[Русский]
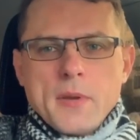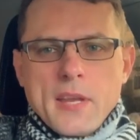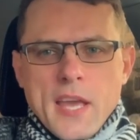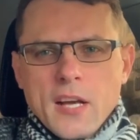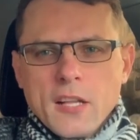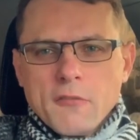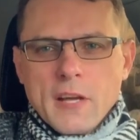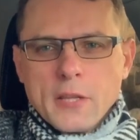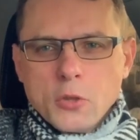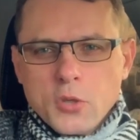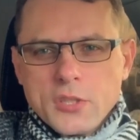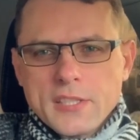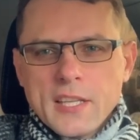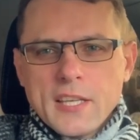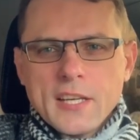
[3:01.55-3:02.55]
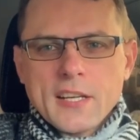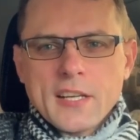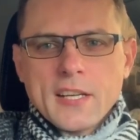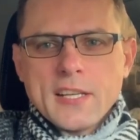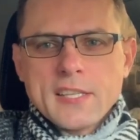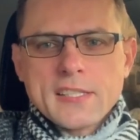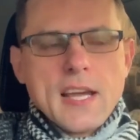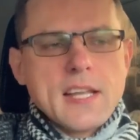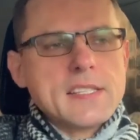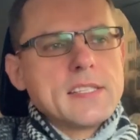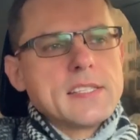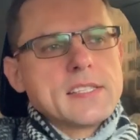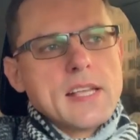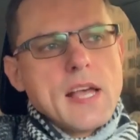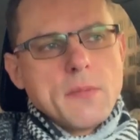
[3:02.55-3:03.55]
Приехал в одну из таких
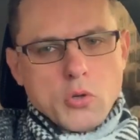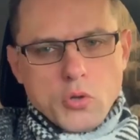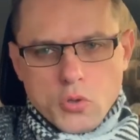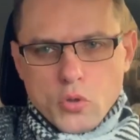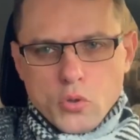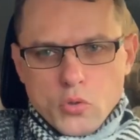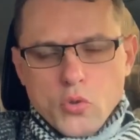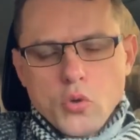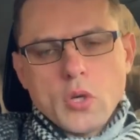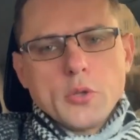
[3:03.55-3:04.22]
организаций, самую крутую,